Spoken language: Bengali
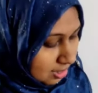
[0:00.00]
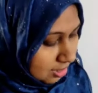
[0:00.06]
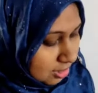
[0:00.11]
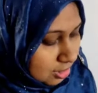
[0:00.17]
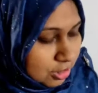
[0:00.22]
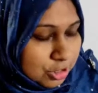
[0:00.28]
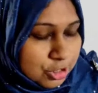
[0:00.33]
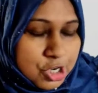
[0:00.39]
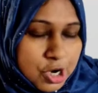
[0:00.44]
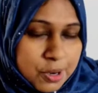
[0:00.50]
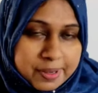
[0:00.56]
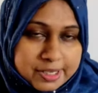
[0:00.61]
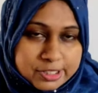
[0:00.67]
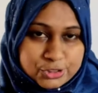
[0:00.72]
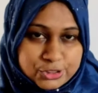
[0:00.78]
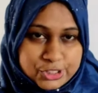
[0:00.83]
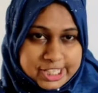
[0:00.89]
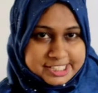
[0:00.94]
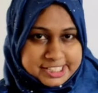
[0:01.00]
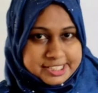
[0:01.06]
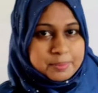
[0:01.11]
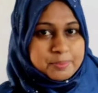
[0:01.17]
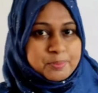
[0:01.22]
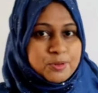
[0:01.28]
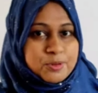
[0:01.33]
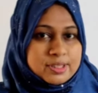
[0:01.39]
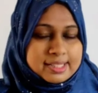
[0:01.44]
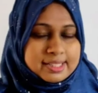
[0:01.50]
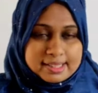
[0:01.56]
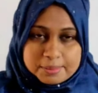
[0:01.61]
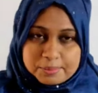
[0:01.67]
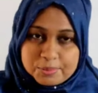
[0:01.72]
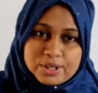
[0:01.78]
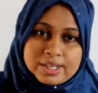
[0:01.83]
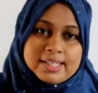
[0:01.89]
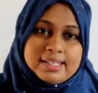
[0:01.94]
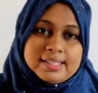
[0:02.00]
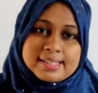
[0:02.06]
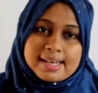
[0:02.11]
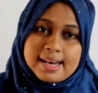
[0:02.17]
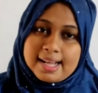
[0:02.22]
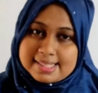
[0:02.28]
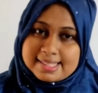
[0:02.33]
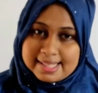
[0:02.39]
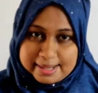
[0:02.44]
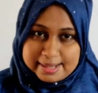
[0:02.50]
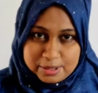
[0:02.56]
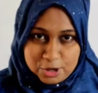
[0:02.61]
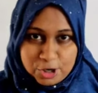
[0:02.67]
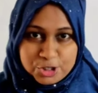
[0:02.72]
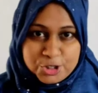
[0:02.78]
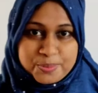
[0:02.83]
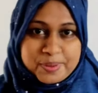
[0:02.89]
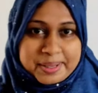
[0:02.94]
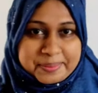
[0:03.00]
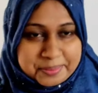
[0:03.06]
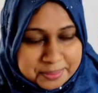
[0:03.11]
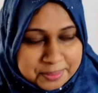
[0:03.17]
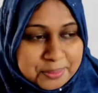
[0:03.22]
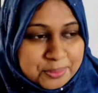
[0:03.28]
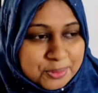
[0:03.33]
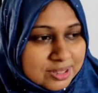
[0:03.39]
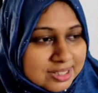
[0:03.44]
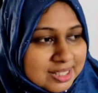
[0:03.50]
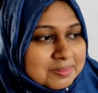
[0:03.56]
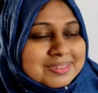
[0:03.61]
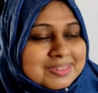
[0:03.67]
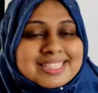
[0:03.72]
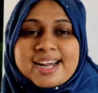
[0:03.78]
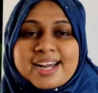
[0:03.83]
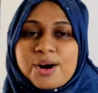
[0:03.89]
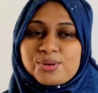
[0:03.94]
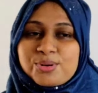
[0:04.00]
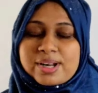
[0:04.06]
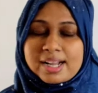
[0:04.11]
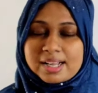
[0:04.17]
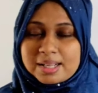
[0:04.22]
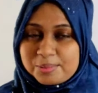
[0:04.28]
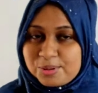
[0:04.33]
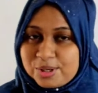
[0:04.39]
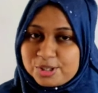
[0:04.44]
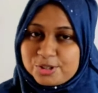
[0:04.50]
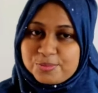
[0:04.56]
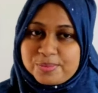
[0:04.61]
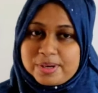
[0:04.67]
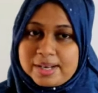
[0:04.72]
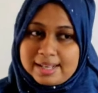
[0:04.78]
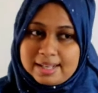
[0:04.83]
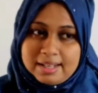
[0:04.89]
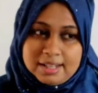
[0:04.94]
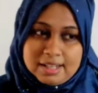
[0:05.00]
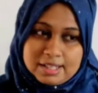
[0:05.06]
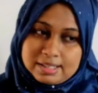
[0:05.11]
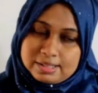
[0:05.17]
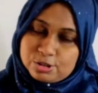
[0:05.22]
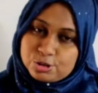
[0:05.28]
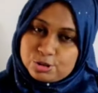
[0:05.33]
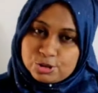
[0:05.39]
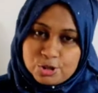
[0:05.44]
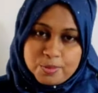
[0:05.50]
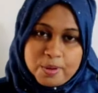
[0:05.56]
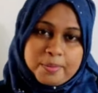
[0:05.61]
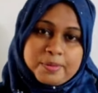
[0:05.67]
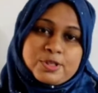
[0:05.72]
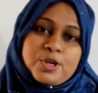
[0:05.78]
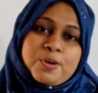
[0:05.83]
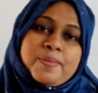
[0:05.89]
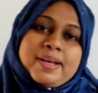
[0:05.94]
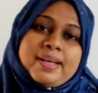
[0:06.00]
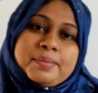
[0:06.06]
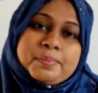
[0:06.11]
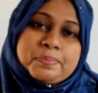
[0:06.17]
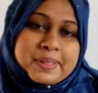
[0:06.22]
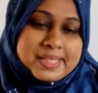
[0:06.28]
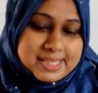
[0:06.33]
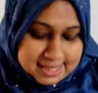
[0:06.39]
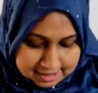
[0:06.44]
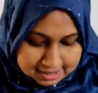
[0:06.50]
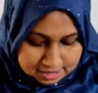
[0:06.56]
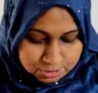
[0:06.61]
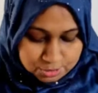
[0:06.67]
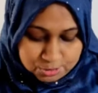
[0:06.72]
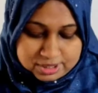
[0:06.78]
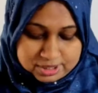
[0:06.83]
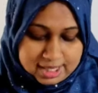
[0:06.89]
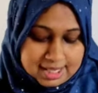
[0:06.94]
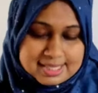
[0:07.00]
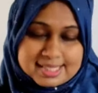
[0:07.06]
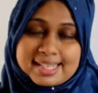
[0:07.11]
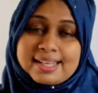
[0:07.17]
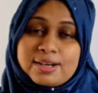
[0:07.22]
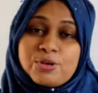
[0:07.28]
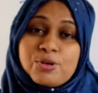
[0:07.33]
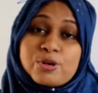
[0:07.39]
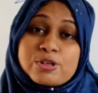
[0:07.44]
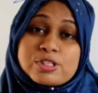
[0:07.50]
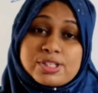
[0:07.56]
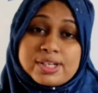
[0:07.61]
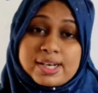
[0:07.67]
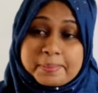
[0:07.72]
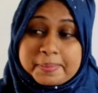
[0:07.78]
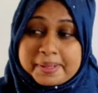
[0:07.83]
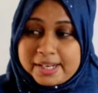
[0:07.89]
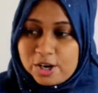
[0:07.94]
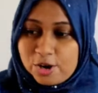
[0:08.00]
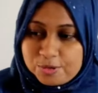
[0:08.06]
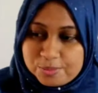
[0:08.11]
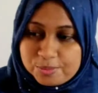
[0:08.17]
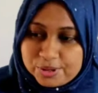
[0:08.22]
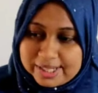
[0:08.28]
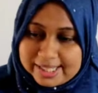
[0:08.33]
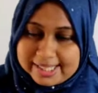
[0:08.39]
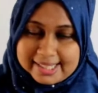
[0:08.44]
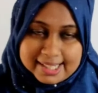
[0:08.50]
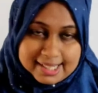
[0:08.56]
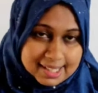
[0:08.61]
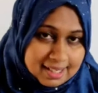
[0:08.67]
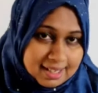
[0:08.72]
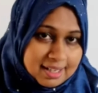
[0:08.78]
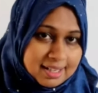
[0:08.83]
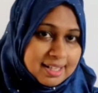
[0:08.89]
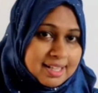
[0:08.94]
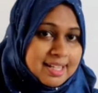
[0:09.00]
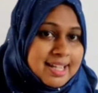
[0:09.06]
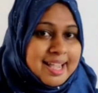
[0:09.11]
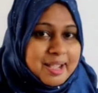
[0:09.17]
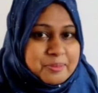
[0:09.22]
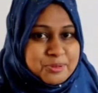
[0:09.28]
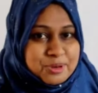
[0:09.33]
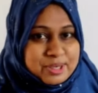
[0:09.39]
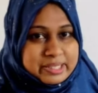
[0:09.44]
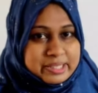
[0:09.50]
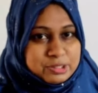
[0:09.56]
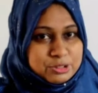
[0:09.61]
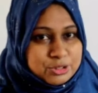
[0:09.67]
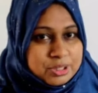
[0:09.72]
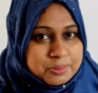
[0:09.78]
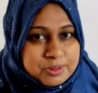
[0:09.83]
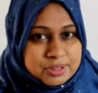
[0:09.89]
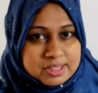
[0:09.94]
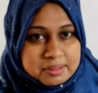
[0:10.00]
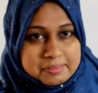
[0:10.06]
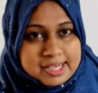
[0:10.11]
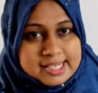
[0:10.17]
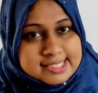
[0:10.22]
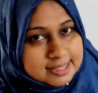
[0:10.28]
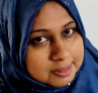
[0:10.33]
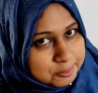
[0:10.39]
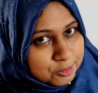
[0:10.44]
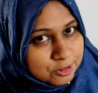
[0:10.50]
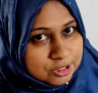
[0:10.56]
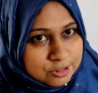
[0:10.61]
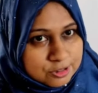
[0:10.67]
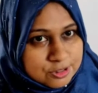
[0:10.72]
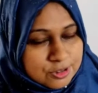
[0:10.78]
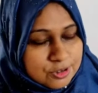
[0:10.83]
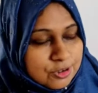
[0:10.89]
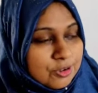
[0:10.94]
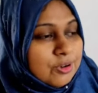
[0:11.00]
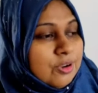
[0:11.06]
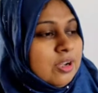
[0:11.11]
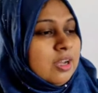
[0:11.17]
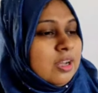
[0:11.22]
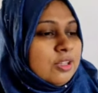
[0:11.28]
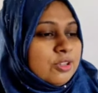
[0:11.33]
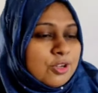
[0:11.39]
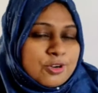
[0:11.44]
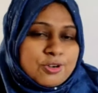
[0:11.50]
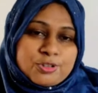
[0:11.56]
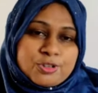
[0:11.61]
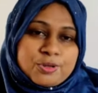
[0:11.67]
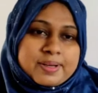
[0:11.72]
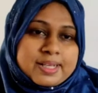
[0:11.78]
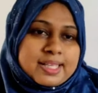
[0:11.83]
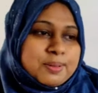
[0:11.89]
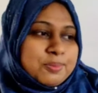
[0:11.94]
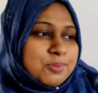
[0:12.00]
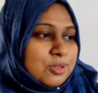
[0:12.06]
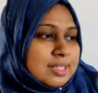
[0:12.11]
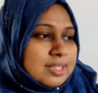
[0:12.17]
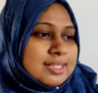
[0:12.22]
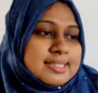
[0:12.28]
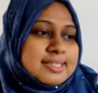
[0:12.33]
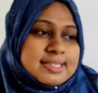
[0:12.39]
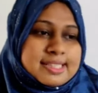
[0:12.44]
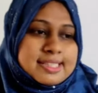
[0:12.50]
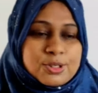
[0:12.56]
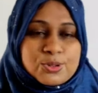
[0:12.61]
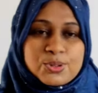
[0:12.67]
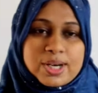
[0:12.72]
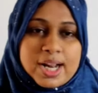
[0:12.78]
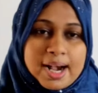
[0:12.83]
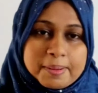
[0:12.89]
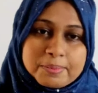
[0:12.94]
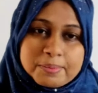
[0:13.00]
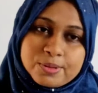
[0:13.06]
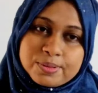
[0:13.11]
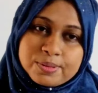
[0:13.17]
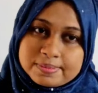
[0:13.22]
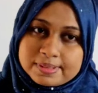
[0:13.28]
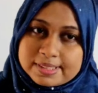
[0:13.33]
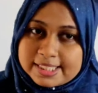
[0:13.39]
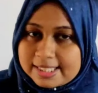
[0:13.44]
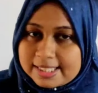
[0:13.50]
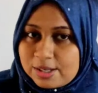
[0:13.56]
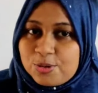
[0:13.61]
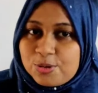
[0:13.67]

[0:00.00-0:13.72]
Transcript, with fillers: সবাই যদি এক্সাম্পল দিতে বলি ক্লাসে হয়তো বা এভাবে বলতাম যে নাউন কাকে বলে তোমরা সুন্দরভাবে সবাই প্রেজেন্ট করতা যে কোনো কিছু নামকে নাউন বলে তাই না এবং যদি বলতাম এক্সাম্পল ইউজ করো তখন তোমরা কি বলতা যে যে কোনো নাম সেটা হোক